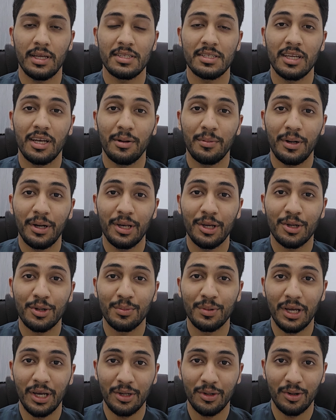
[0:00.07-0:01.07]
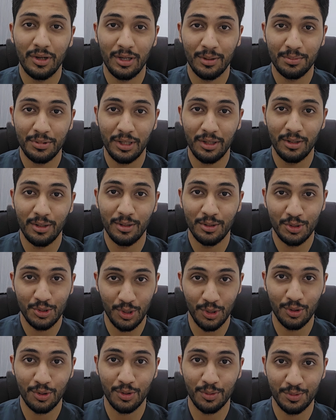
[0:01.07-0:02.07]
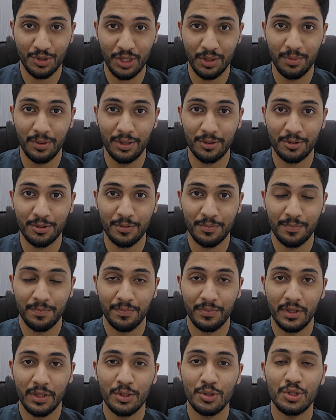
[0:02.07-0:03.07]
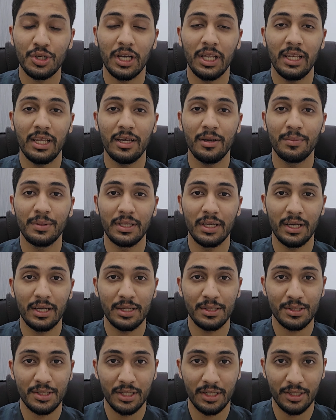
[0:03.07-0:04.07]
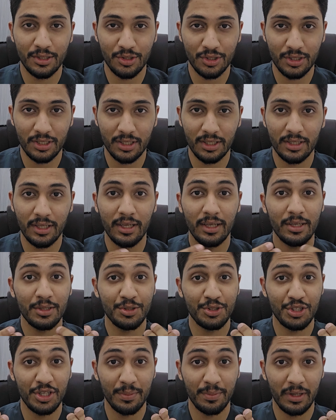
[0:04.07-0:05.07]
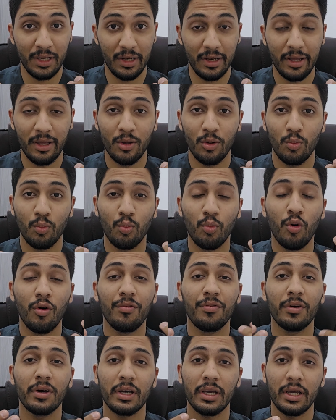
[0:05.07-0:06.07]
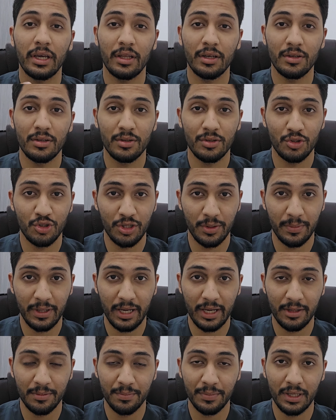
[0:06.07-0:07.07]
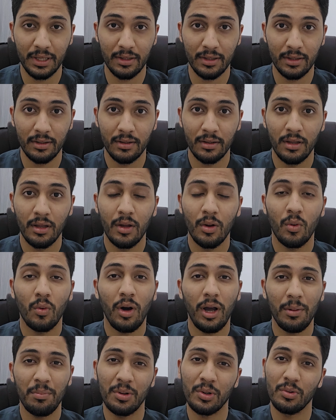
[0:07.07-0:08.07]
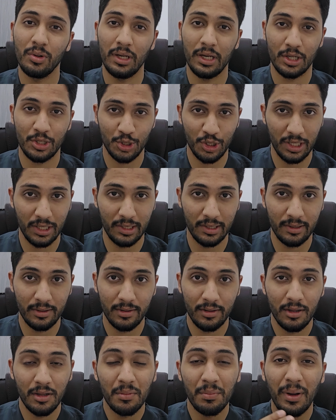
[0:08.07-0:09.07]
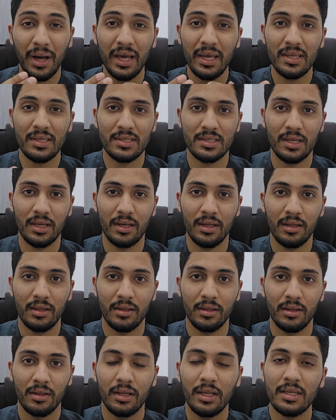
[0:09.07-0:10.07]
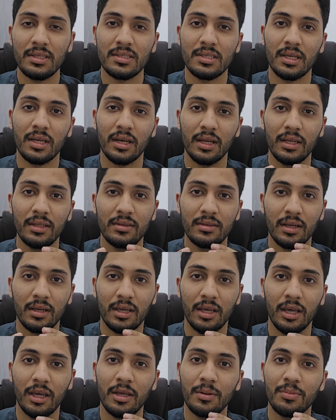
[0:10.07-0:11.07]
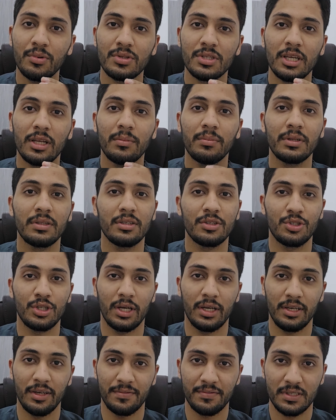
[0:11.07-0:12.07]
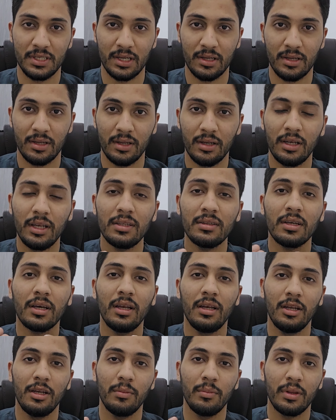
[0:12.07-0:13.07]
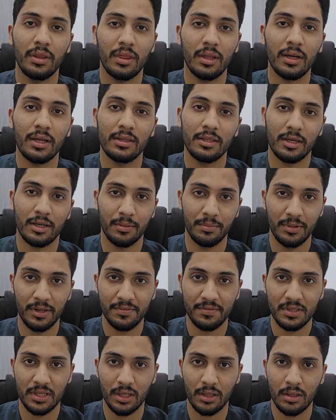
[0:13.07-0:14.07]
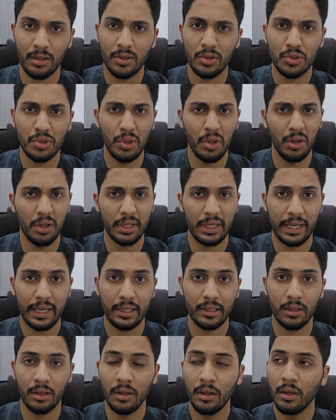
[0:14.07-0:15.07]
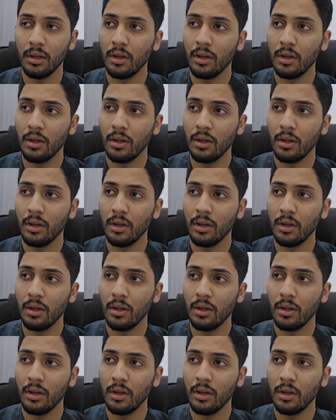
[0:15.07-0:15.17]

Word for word: السلام عليكم يا أيها الأبطال شلونكم شباب إن شاء الله بداية سنة جديدة جميلة موفقين جميعا بيها وأحب أقول لك شغلة بهاي السنة لا تصير أنت كئيب وسلبي تجاه نفسك لا تقلل من ثقتك بنفسك شلون يعني